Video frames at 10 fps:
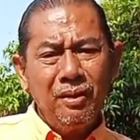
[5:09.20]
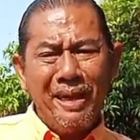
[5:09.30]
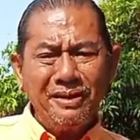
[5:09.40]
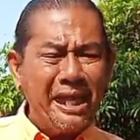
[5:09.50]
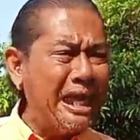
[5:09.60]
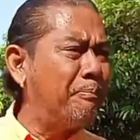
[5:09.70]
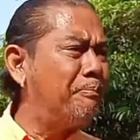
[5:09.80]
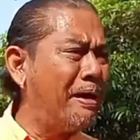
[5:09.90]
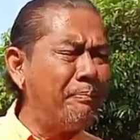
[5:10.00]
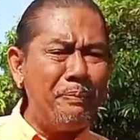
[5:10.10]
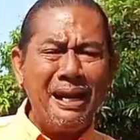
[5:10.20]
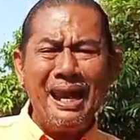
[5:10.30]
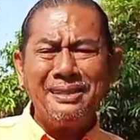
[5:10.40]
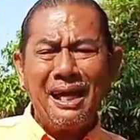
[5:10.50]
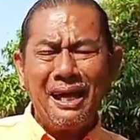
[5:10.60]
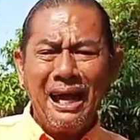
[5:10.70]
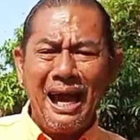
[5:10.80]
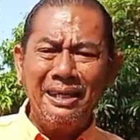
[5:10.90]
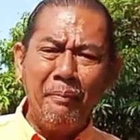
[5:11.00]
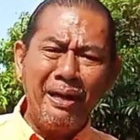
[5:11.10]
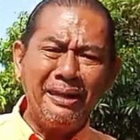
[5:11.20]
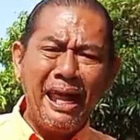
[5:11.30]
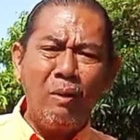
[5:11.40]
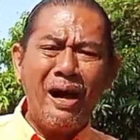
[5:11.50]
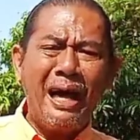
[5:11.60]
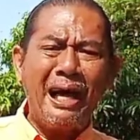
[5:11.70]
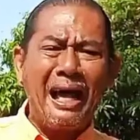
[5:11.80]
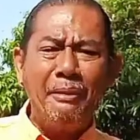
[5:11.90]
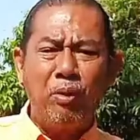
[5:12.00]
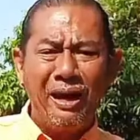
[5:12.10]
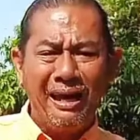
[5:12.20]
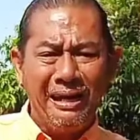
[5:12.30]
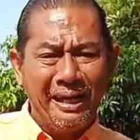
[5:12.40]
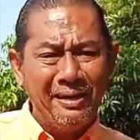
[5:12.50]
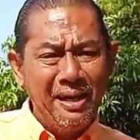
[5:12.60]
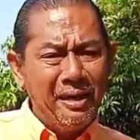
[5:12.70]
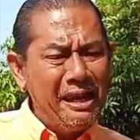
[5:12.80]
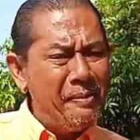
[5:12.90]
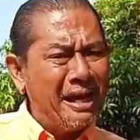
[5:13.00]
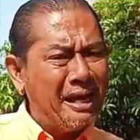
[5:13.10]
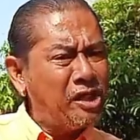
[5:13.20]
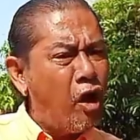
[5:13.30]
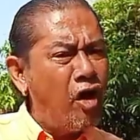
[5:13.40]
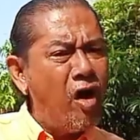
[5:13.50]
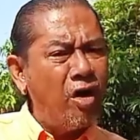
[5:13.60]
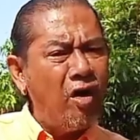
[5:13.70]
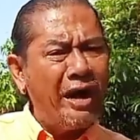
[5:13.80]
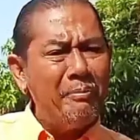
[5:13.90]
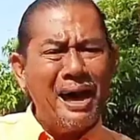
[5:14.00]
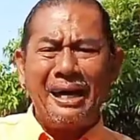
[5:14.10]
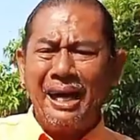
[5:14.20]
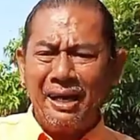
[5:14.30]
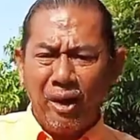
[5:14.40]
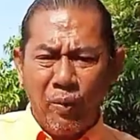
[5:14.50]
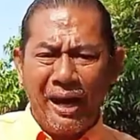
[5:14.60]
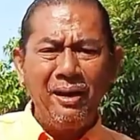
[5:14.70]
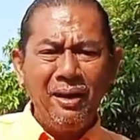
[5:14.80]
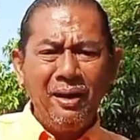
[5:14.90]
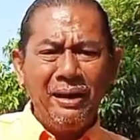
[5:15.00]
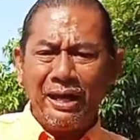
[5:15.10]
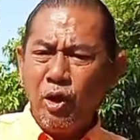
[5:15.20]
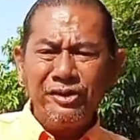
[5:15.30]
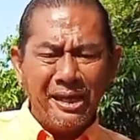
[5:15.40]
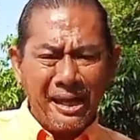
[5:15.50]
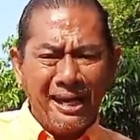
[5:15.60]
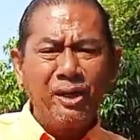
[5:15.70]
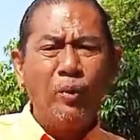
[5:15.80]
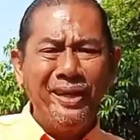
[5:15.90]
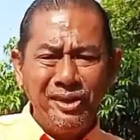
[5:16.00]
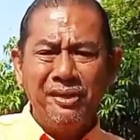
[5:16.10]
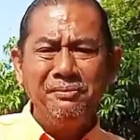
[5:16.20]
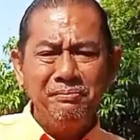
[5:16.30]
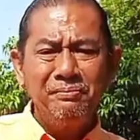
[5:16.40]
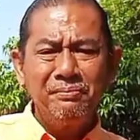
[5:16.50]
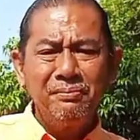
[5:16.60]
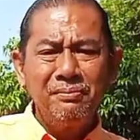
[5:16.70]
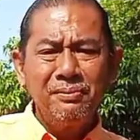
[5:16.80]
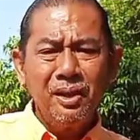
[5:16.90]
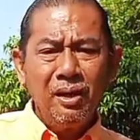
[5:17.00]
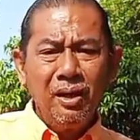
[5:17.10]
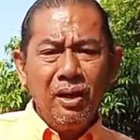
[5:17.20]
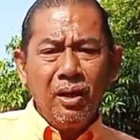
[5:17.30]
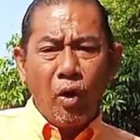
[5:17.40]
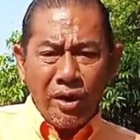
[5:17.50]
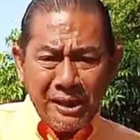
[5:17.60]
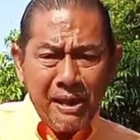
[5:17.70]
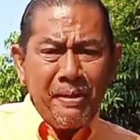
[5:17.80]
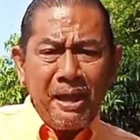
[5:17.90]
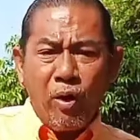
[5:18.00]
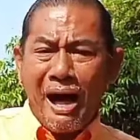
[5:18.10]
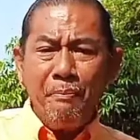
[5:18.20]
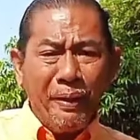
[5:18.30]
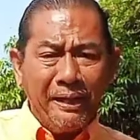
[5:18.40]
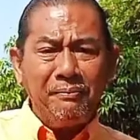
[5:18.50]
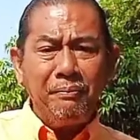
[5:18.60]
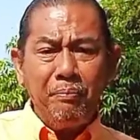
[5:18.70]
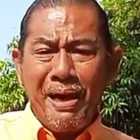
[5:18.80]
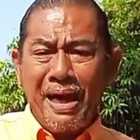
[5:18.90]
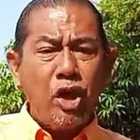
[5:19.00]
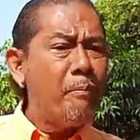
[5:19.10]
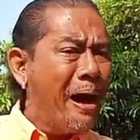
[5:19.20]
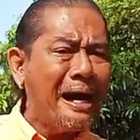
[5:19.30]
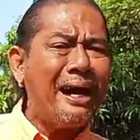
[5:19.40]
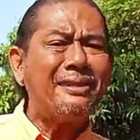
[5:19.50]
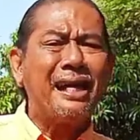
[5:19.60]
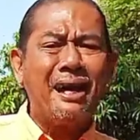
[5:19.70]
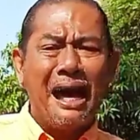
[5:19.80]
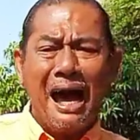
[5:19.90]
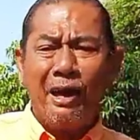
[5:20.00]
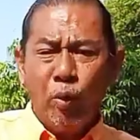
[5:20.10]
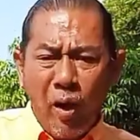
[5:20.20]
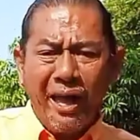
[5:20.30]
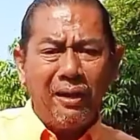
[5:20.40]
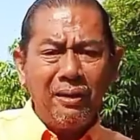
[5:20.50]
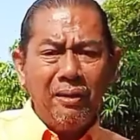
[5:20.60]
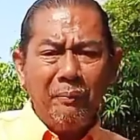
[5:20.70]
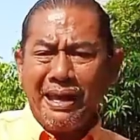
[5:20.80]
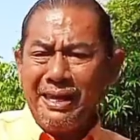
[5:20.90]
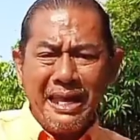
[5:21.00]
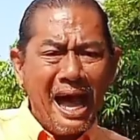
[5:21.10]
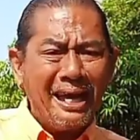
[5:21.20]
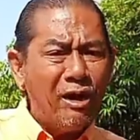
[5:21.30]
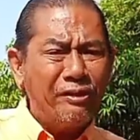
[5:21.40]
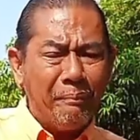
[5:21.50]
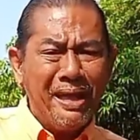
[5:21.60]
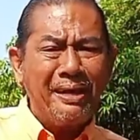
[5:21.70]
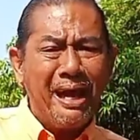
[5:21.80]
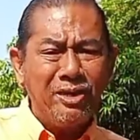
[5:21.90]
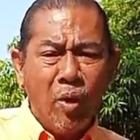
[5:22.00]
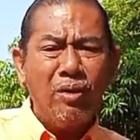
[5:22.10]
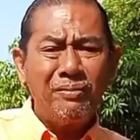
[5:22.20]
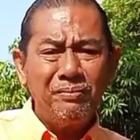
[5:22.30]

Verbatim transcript: แม่งถีบไปเป็นราชการทำไมแสดงว่าข้าการพลเรือน นี่มันกระจอกงอกง่อยมากนักเหรอวะนายกเศรษฐาทวีสินคนที่มีความผิด แม่งต้องพักราชการเว้ยไม่ได้ย้ายเข้าสำนักนายก